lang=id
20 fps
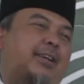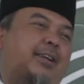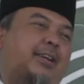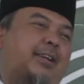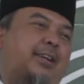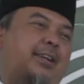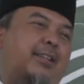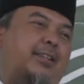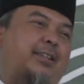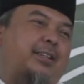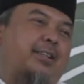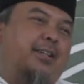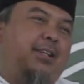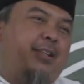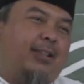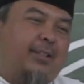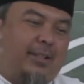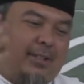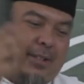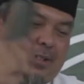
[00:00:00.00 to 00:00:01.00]
Lihat saja
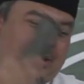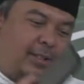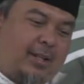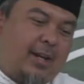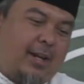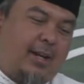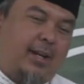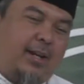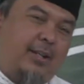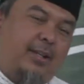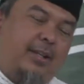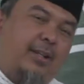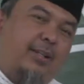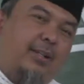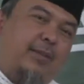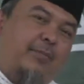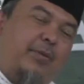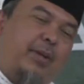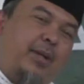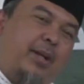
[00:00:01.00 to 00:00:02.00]
keterangannya,
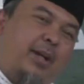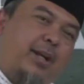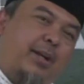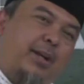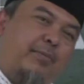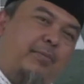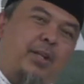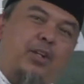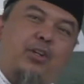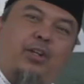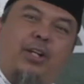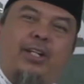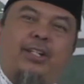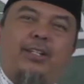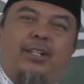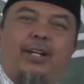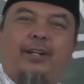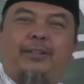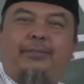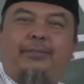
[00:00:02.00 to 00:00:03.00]
tapi Arab Indonesia.